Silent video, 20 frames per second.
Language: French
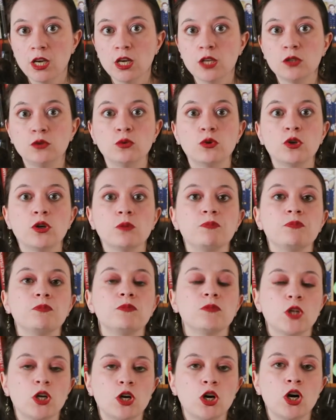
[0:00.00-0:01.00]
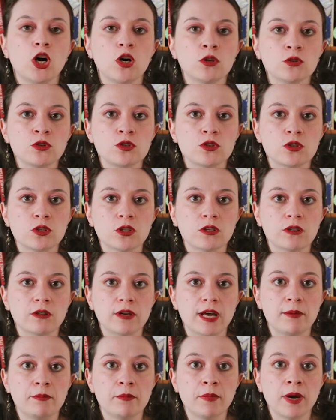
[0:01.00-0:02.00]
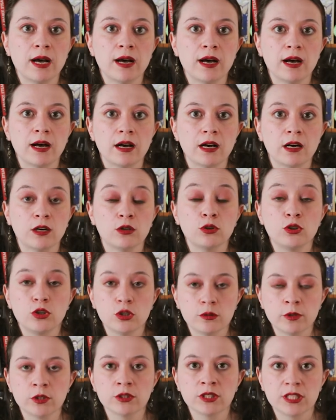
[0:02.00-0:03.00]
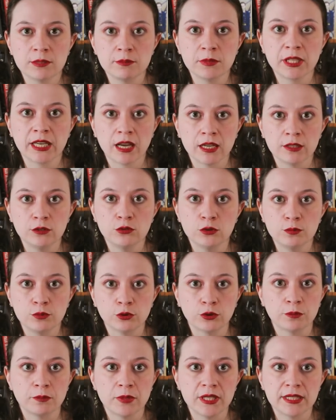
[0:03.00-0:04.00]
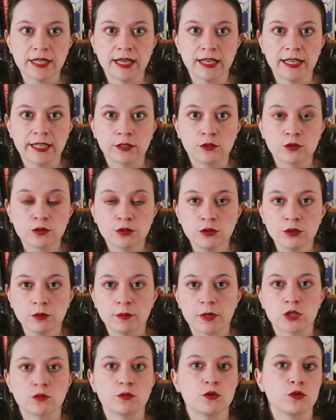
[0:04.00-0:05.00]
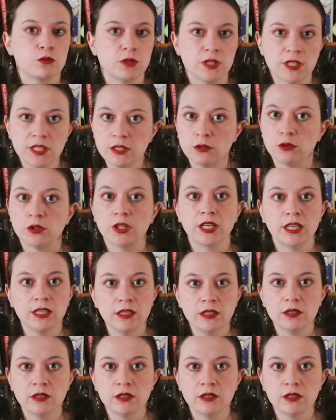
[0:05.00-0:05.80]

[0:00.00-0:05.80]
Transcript: Donc quand euh, elle m'a recommandé Mirado pour une bêta lecture, ben, je me suis dit ok,